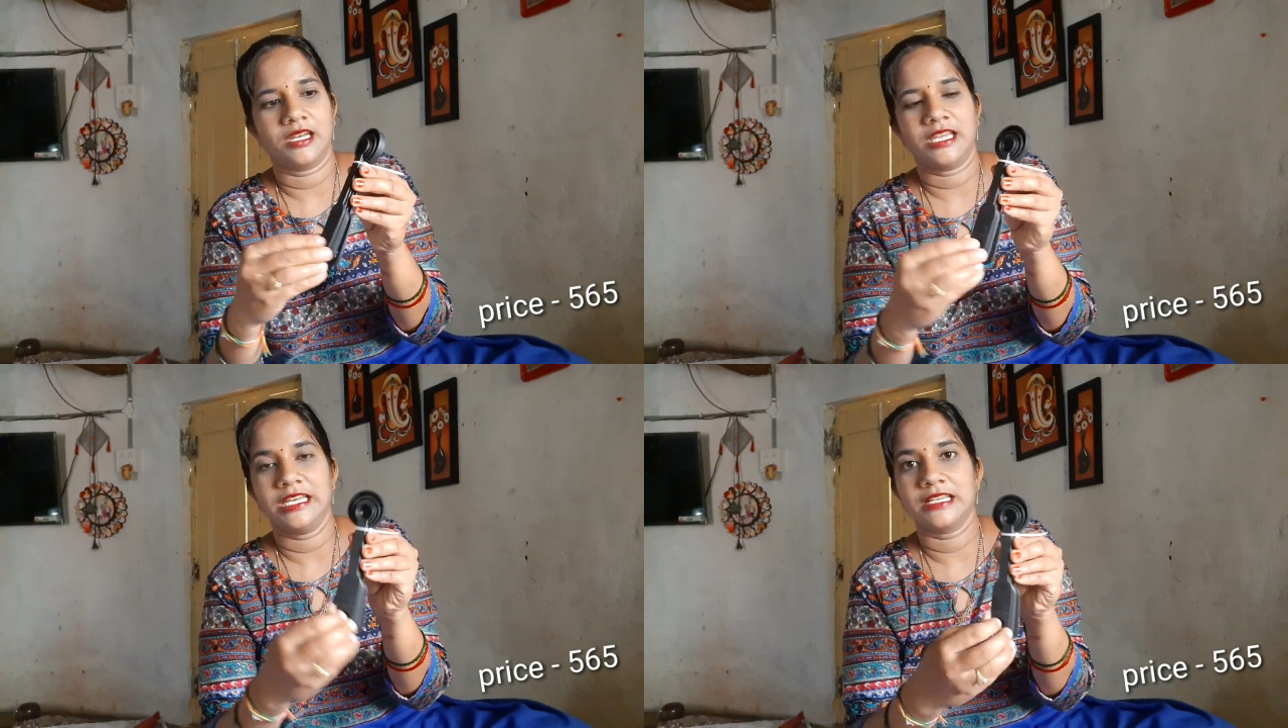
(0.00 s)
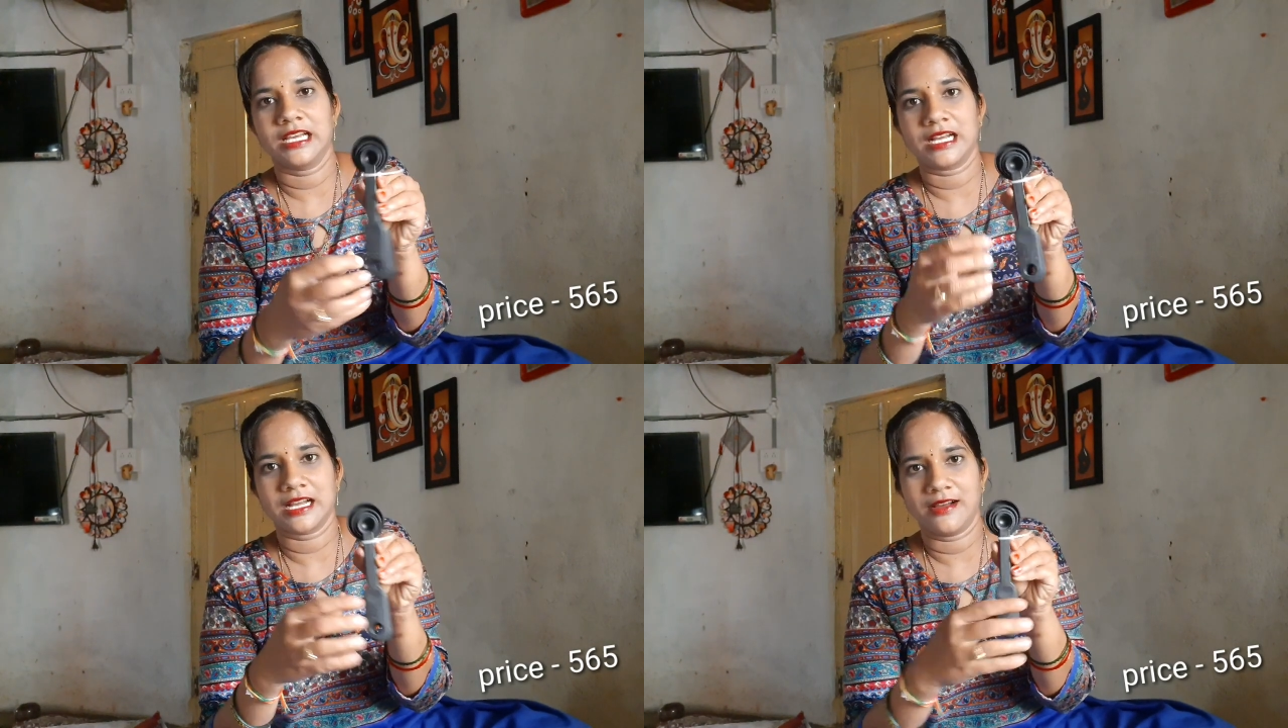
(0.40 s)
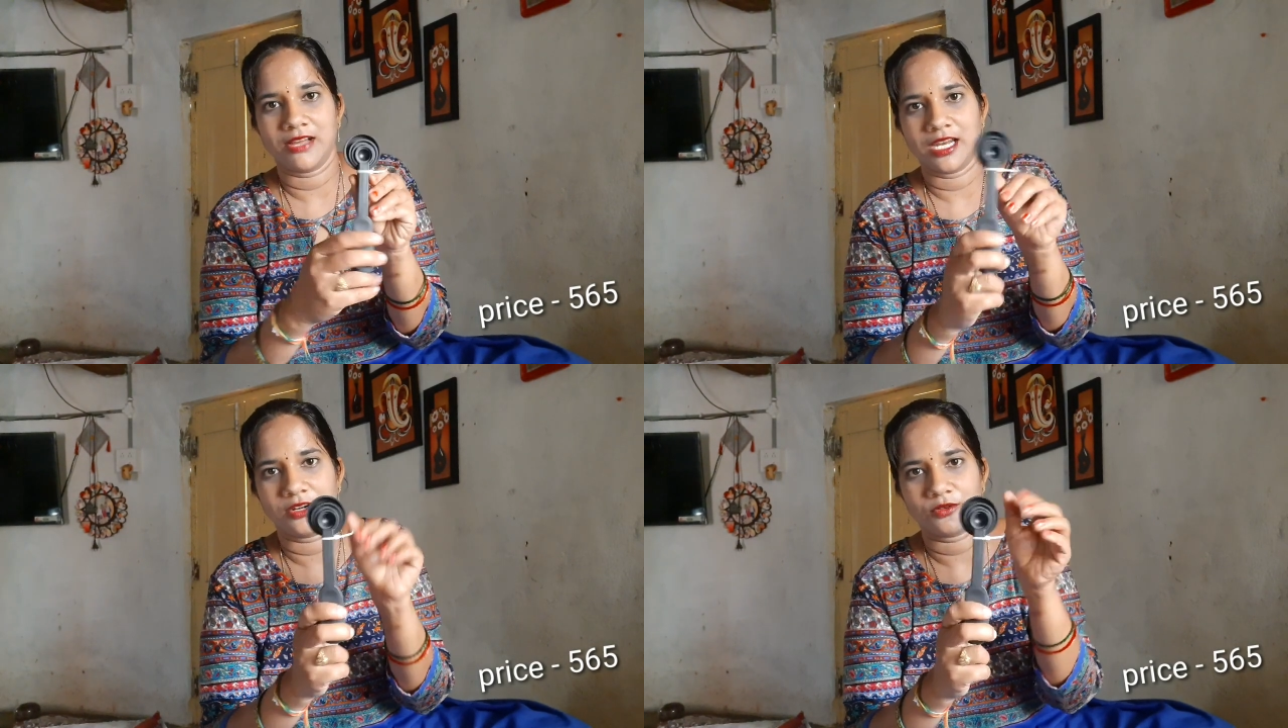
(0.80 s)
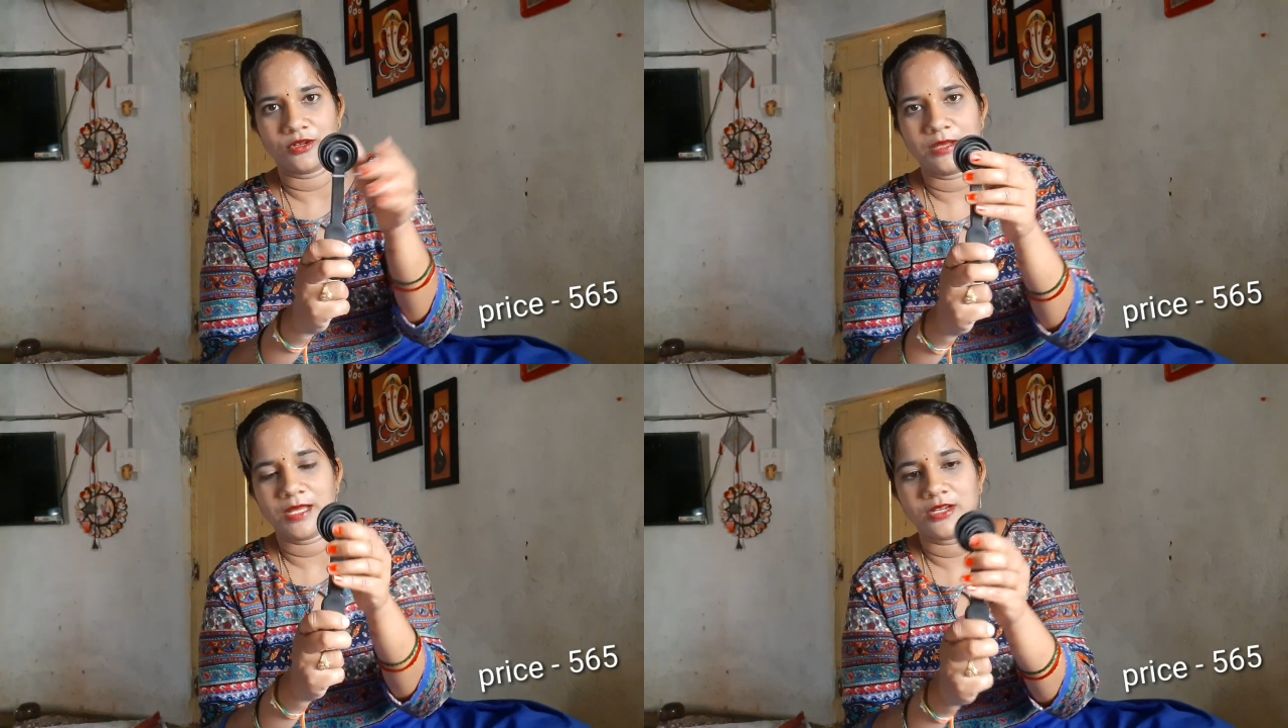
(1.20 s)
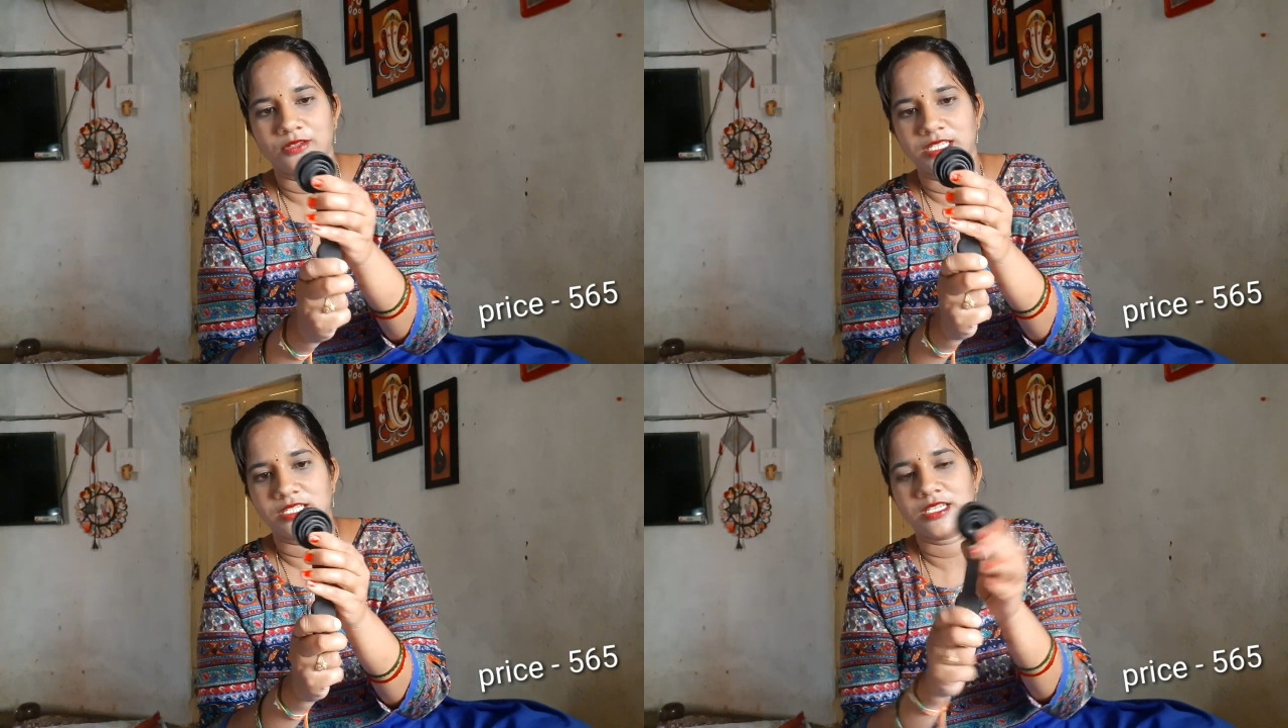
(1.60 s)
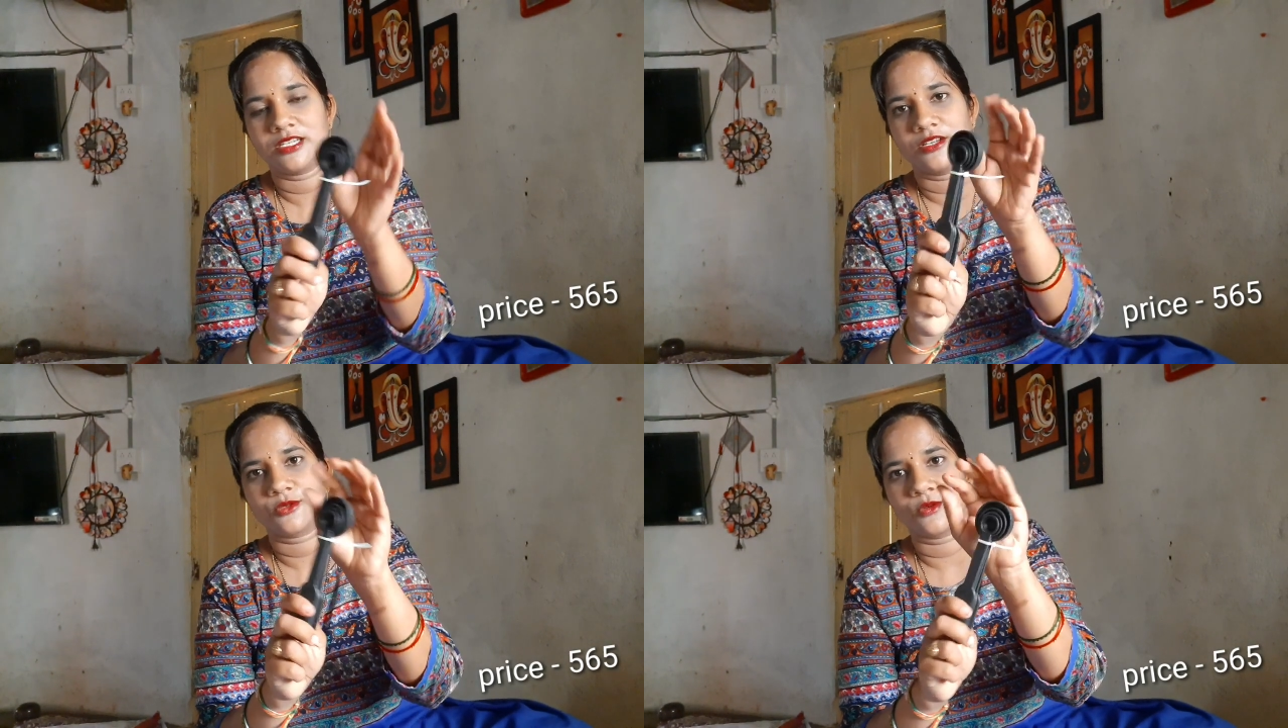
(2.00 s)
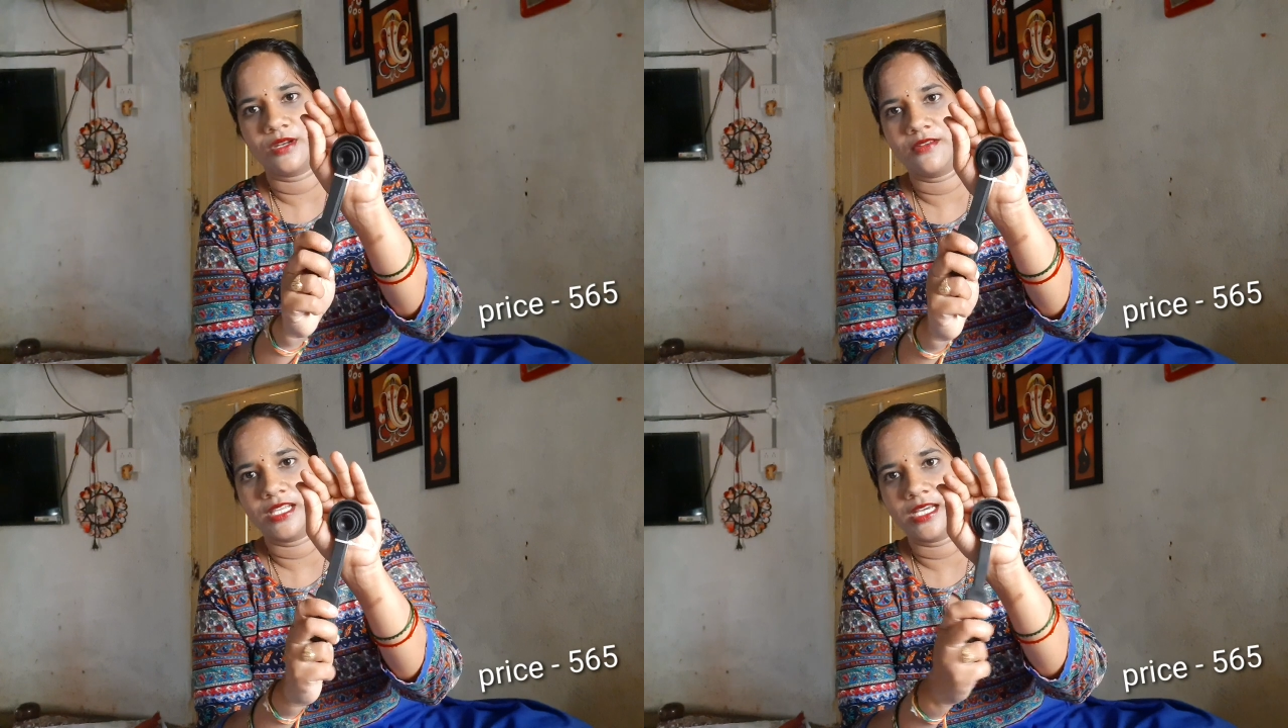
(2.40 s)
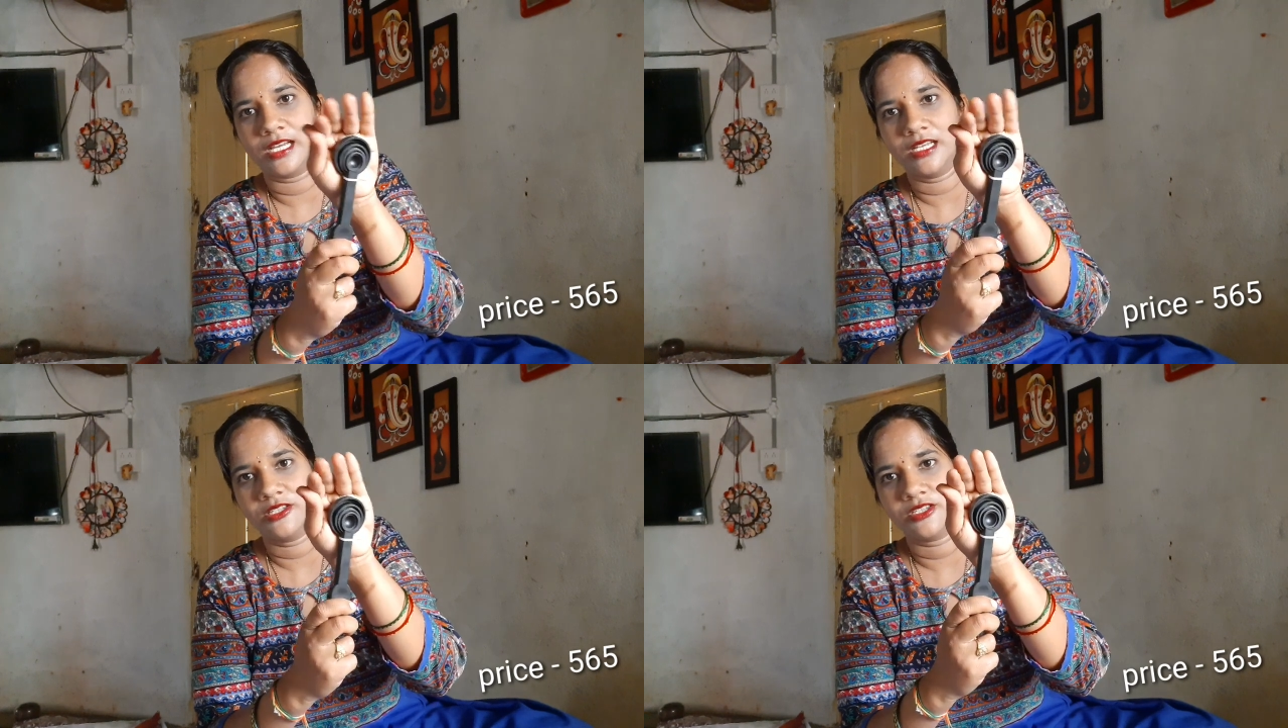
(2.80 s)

నీట్గా కావాలనుకుంటే మనం అడ్జస్ట్ చేసుకునే విధంగా